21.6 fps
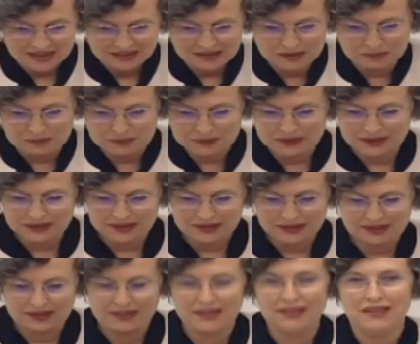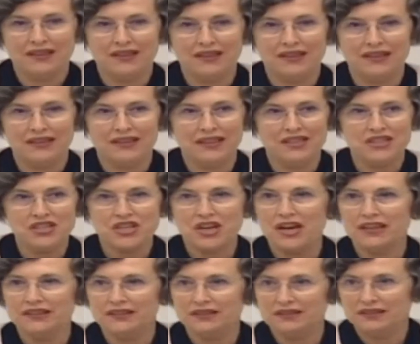Tıpkı e,
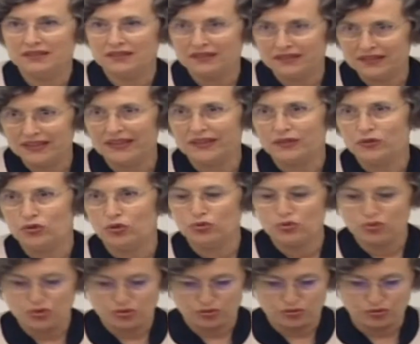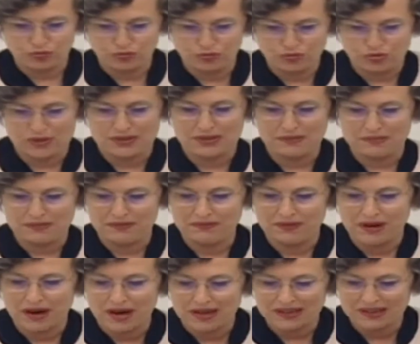geçen de konuştuğumuz gibi
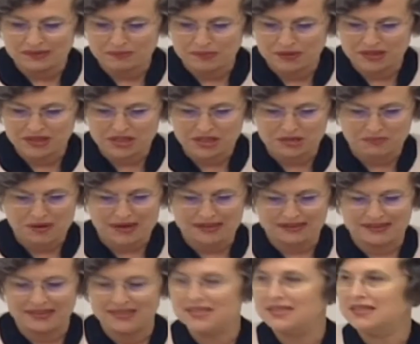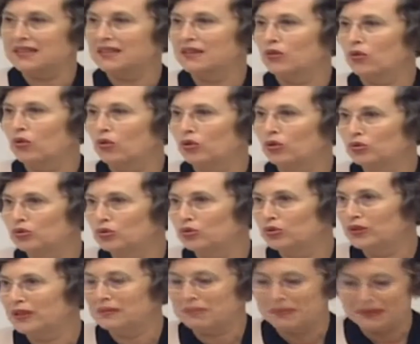varlık barışı maddesinde
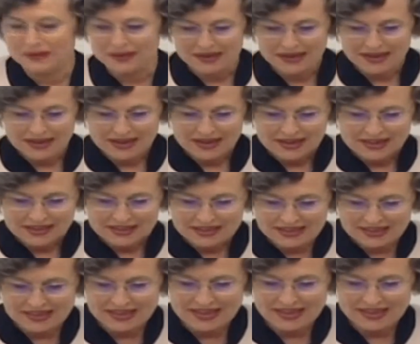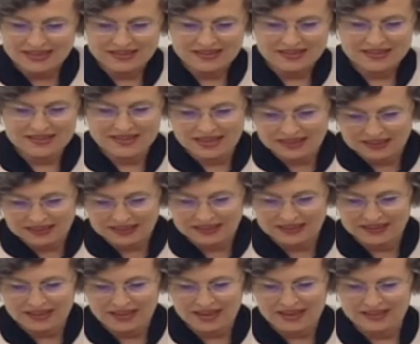olduğu gibi yine
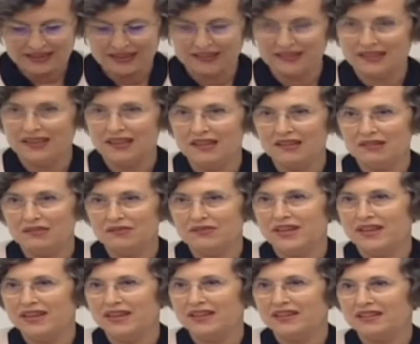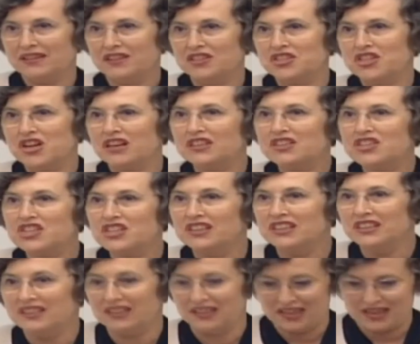zenginden yana ve
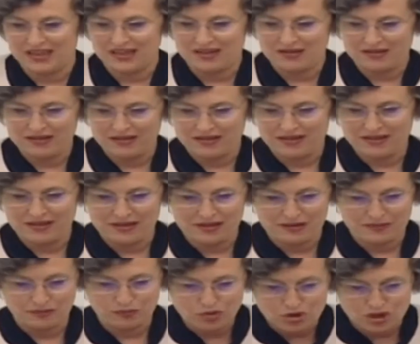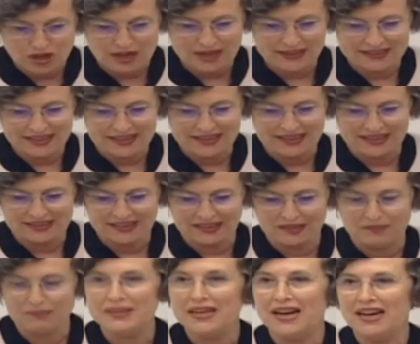kaçakçılıkla e, mücadele
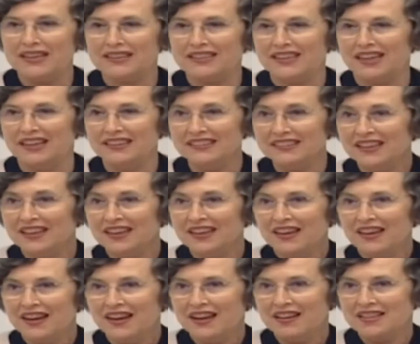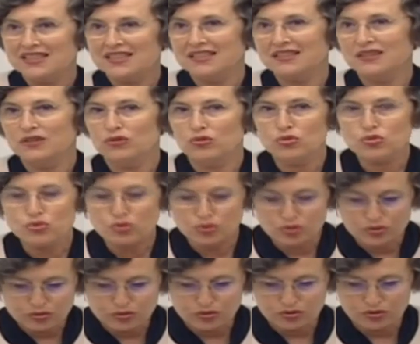edelim derken aslında
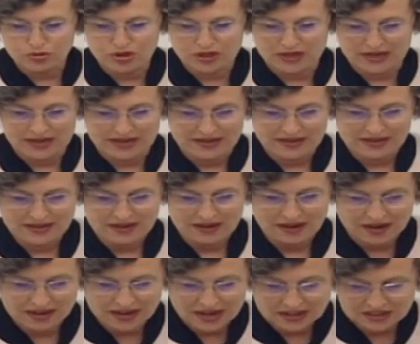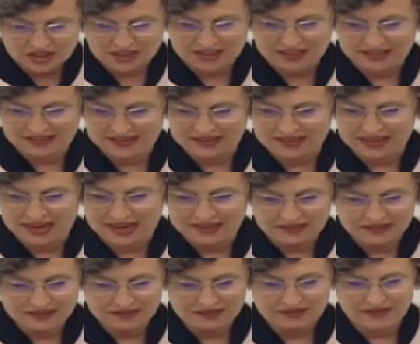usulsüzce araç
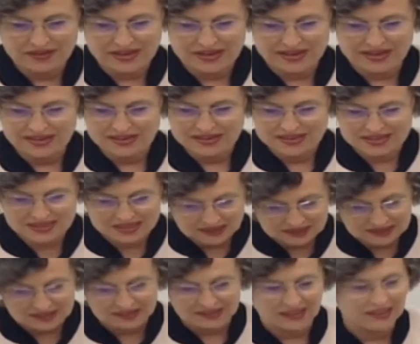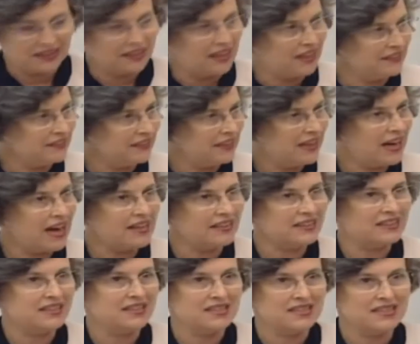getiren ve satın alan
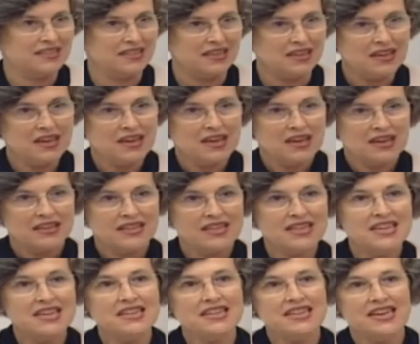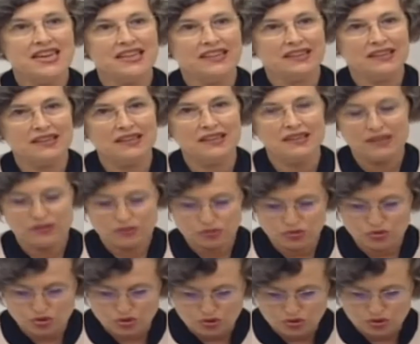herkesi iyi niyetli
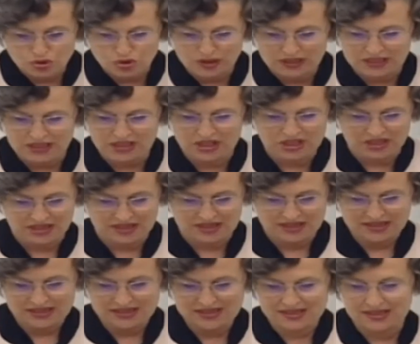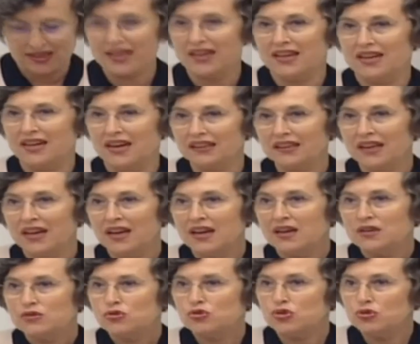üçüncü kişi sayarak
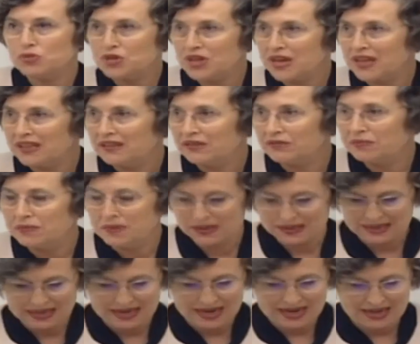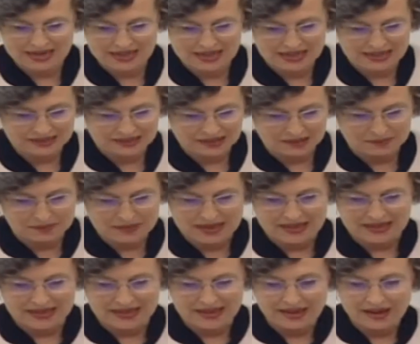sübjektif bir
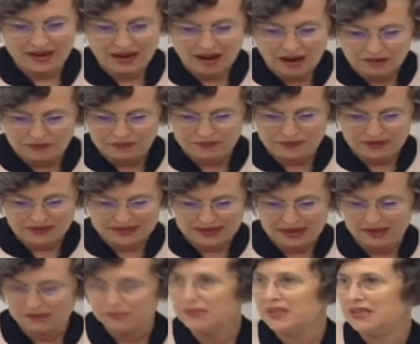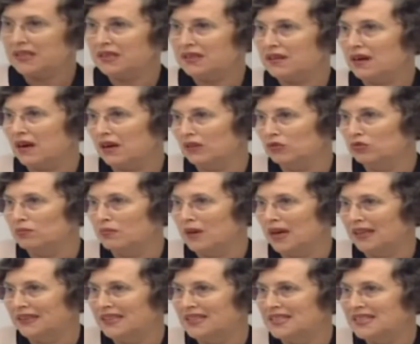değerlendirmeyle affeden bir kanun
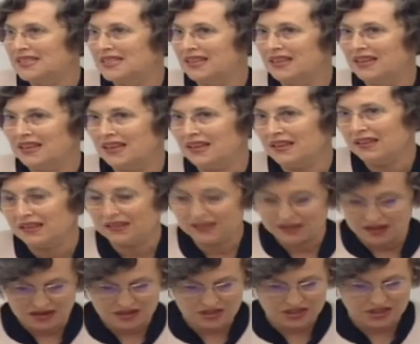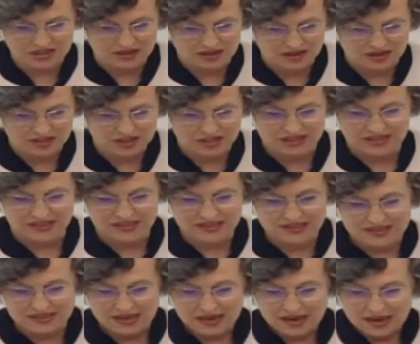maddesiyle karşı
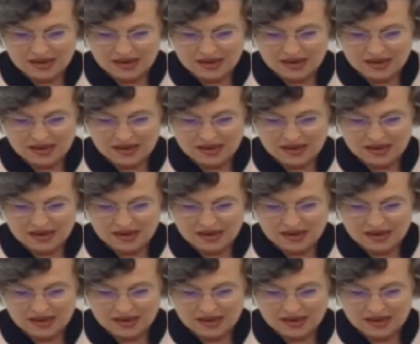karşıyayız.